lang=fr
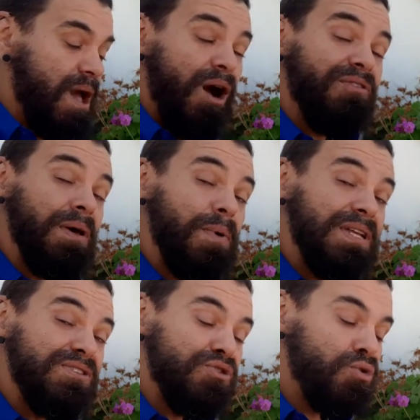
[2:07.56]
En fermant
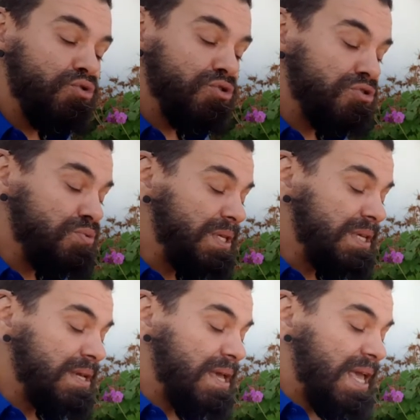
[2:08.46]
les yeux aujourd'hui,
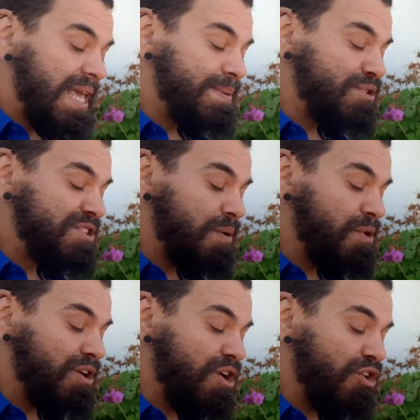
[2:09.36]
il me
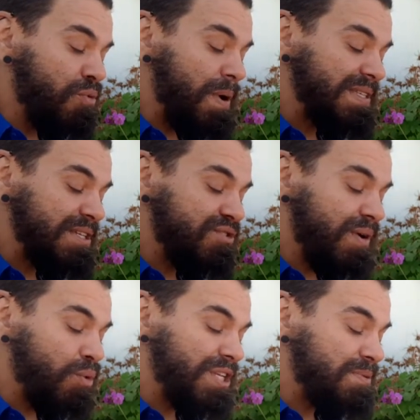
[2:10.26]
semble encore repasser
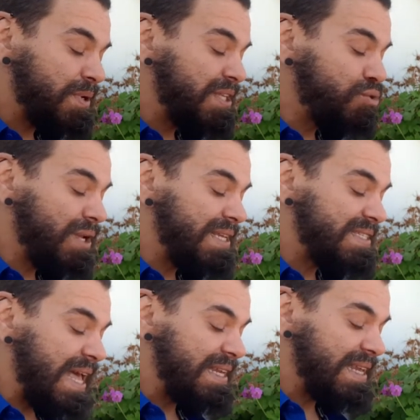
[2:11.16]
devant mon esprit toutes les
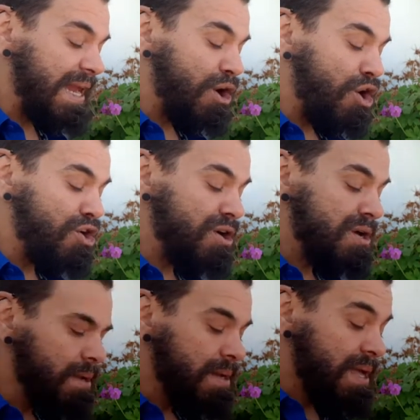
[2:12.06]
scènes d'alors.
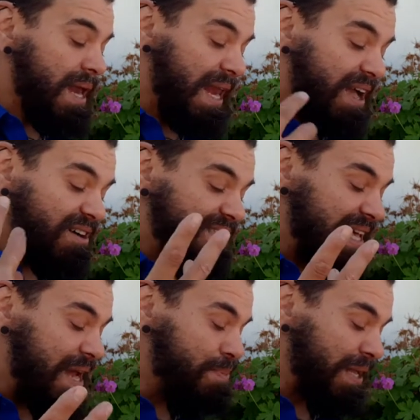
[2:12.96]
La grande
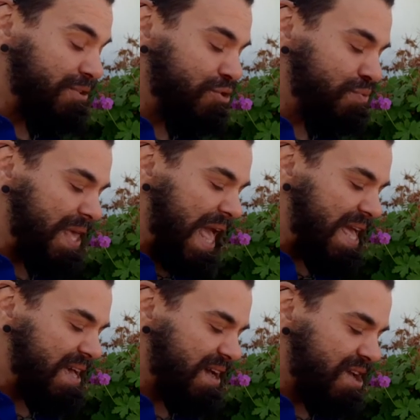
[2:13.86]
salle pleine de
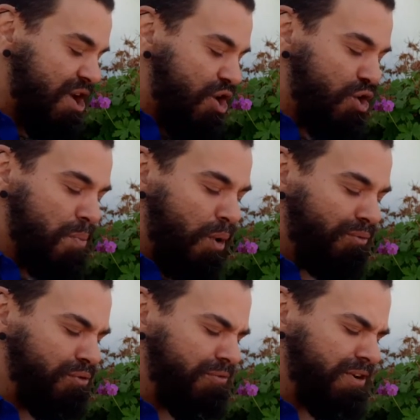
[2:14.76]
lumière, le bon
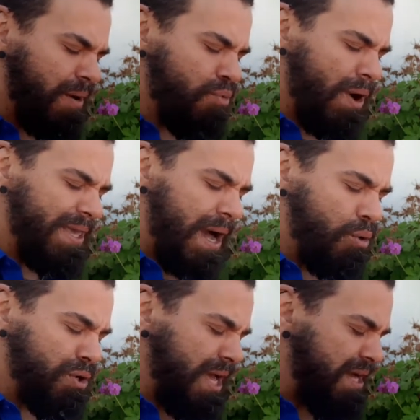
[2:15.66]
feu flamboyant
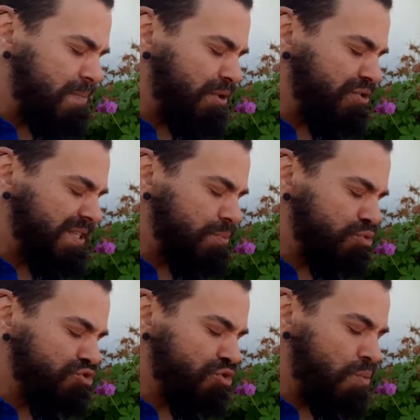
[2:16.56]
au craquement de ses
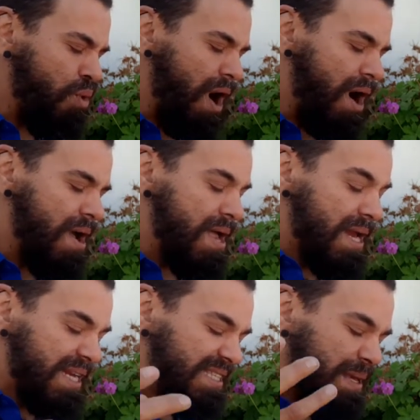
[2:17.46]
bûches de bois,
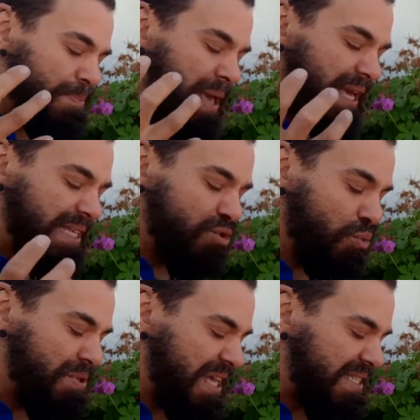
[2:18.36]
les épais
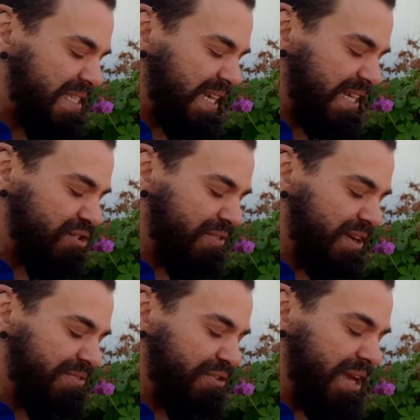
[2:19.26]
rideaux bien tirés devant
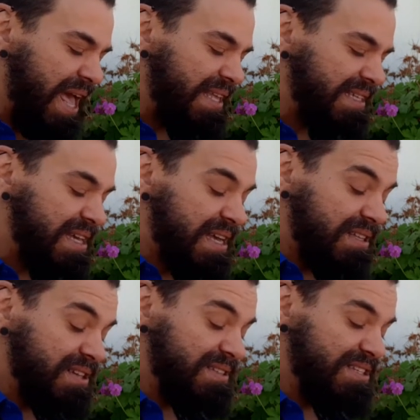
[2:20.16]
les fenêtres,
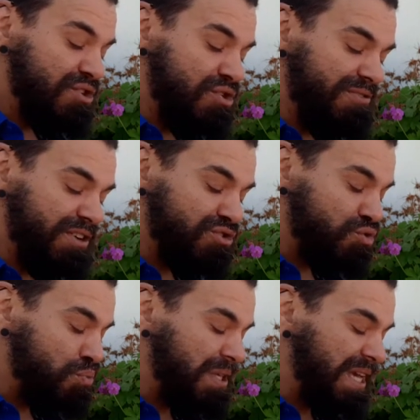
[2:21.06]
tandis que le vent
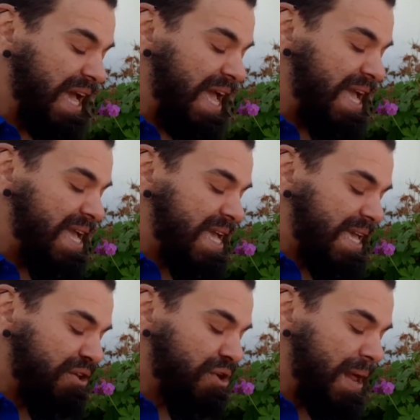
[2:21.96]
soupirait
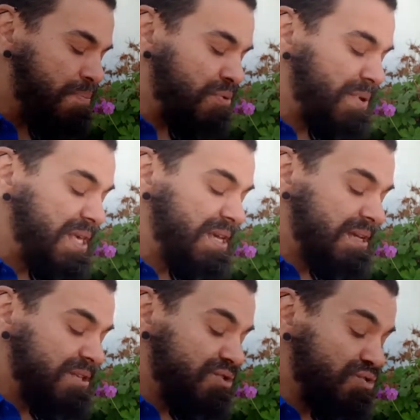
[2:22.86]
et que la pluie,
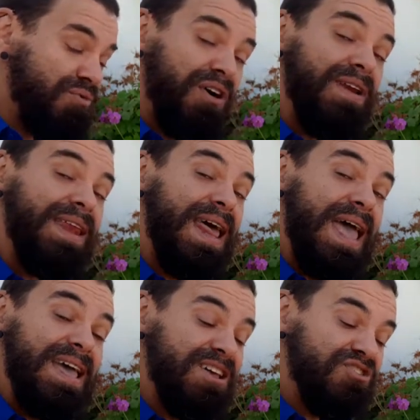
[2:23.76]
souvent la
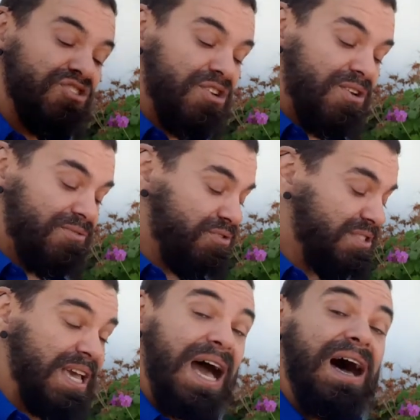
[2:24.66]
neige,
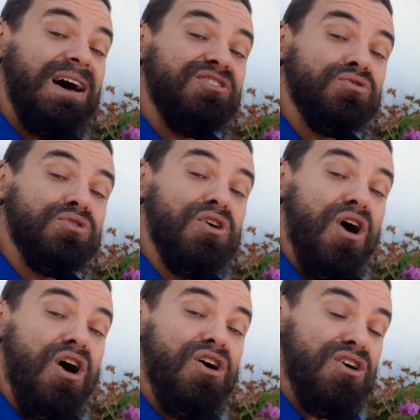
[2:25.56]
faisait rage au
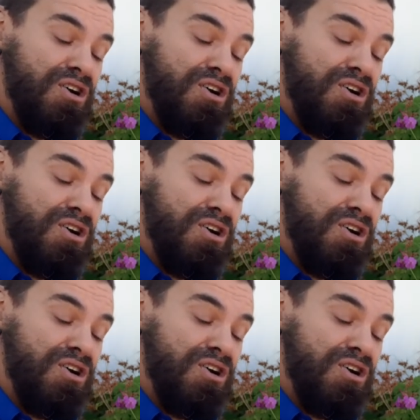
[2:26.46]
dehors.